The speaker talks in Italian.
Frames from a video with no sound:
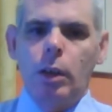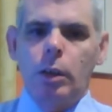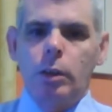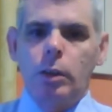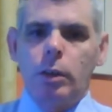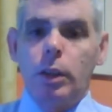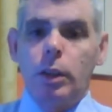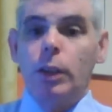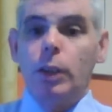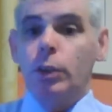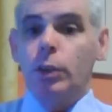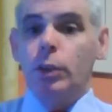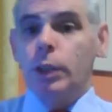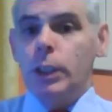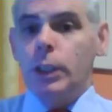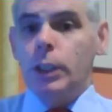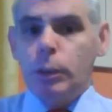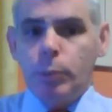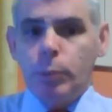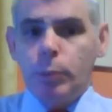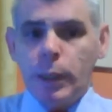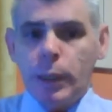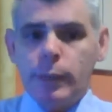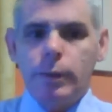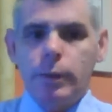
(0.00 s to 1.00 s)
nei 12
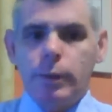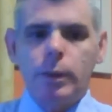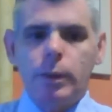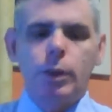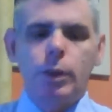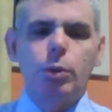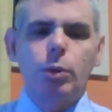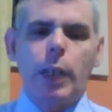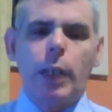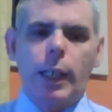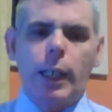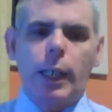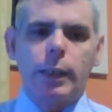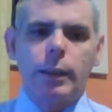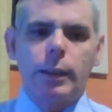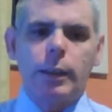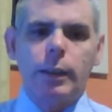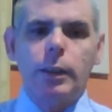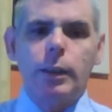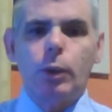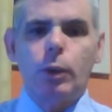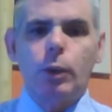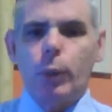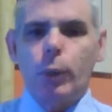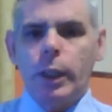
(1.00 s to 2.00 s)
mesi di durata
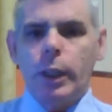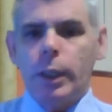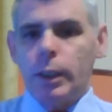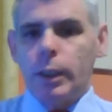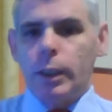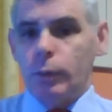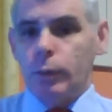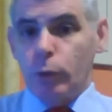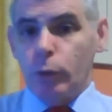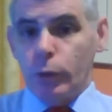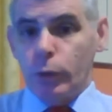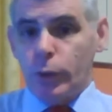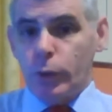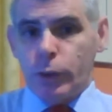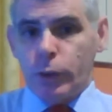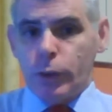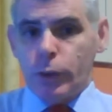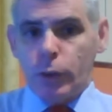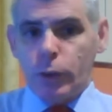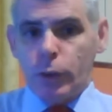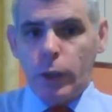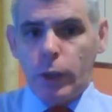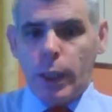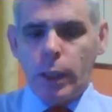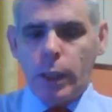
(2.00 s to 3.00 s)
di quella rivoluzione
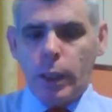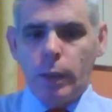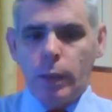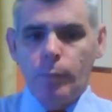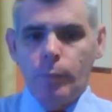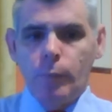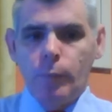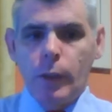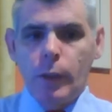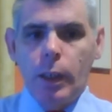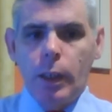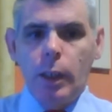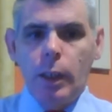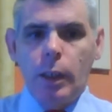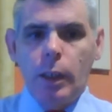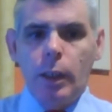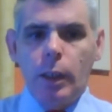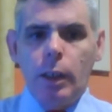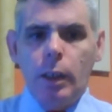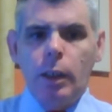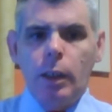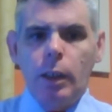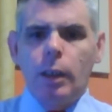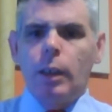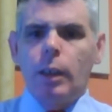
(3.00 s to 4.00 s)
solare.
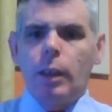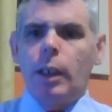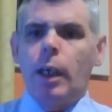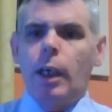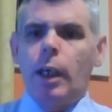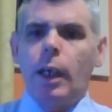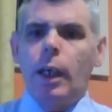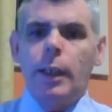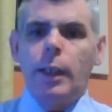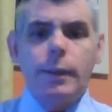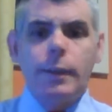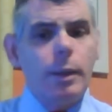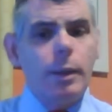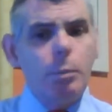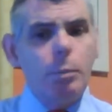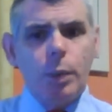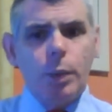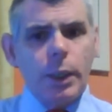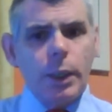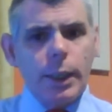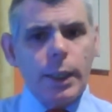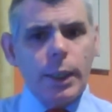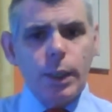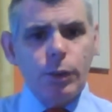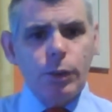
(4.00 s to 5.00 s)
È sempre
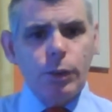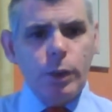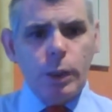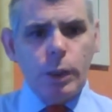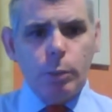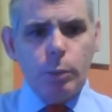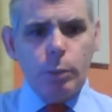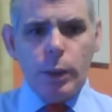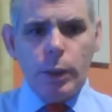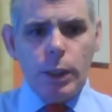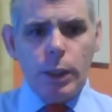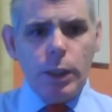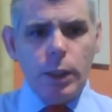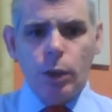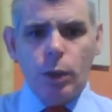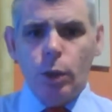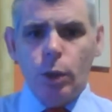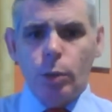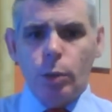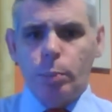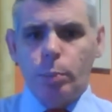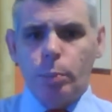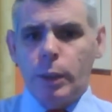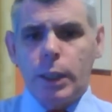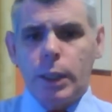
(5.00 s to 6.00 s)
il caso di
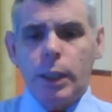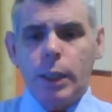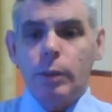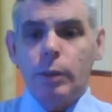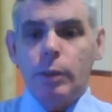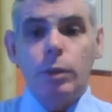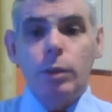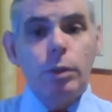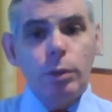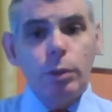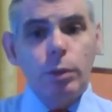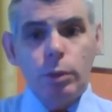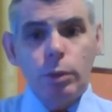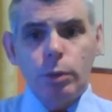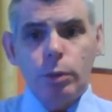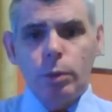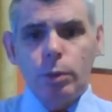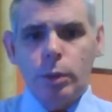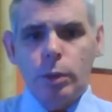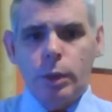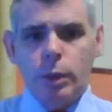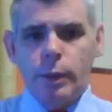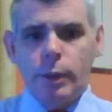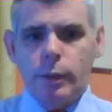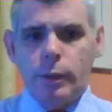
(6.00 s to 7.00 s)
ribadirlo perché non
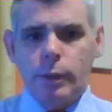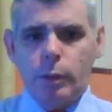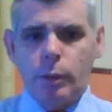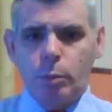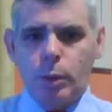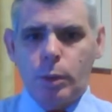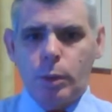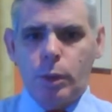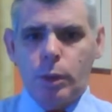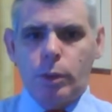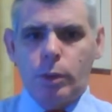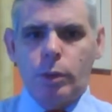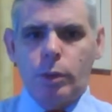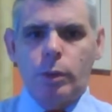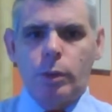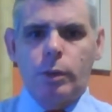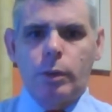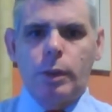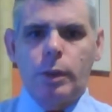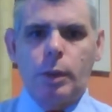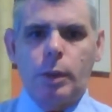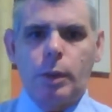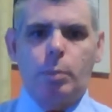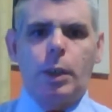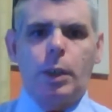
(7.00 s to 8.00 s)
tutti sembrano
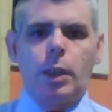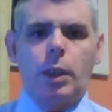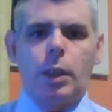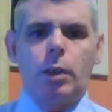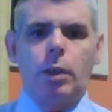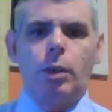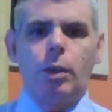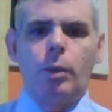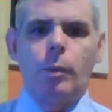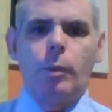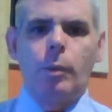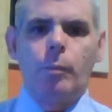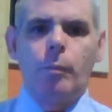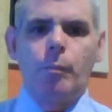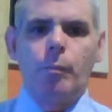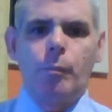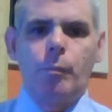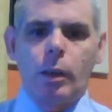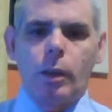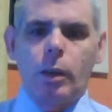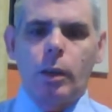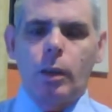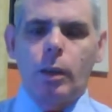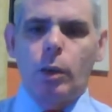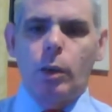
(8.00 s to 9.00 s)
saperlo.
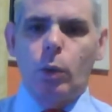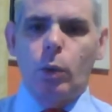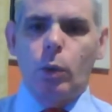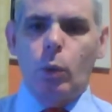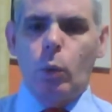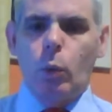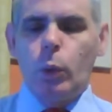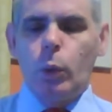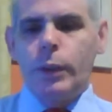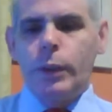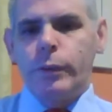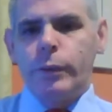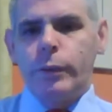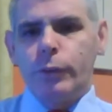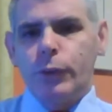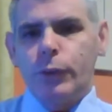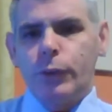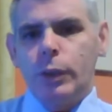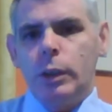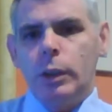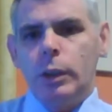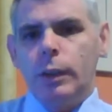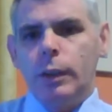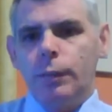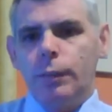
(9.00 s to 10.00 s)
Questo
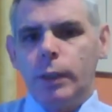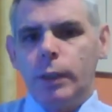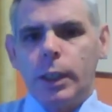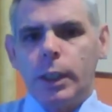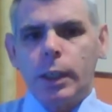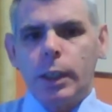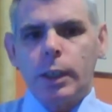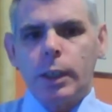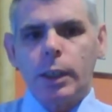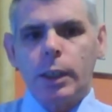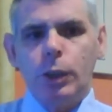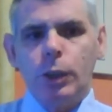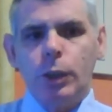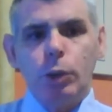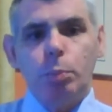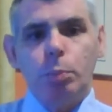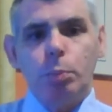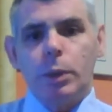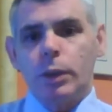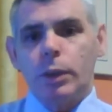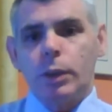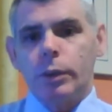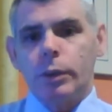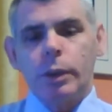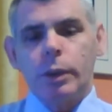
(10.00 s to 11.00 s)
significa che io
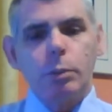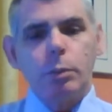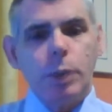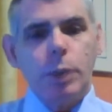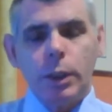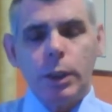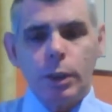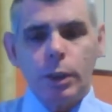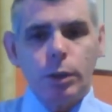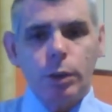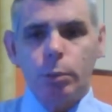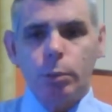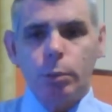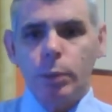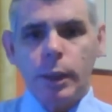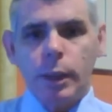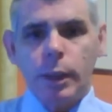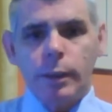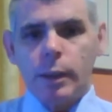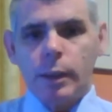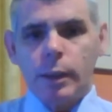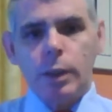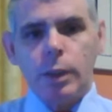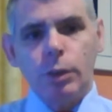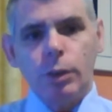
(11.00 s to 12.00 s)
personalmente non me la
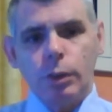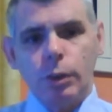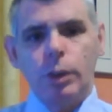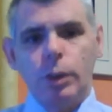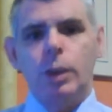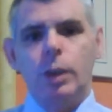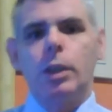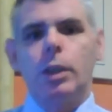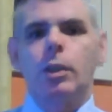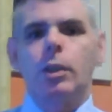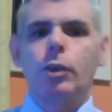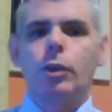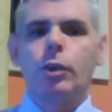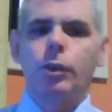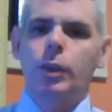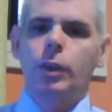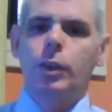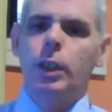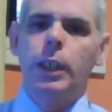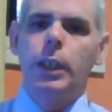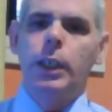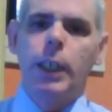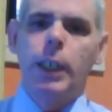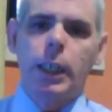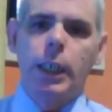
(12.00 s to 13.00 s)
sento di
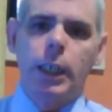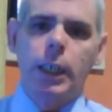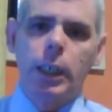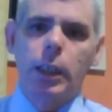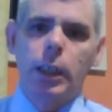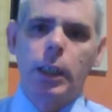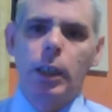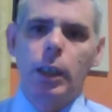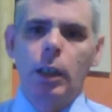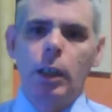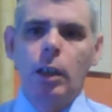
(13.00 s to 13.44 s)
consigliare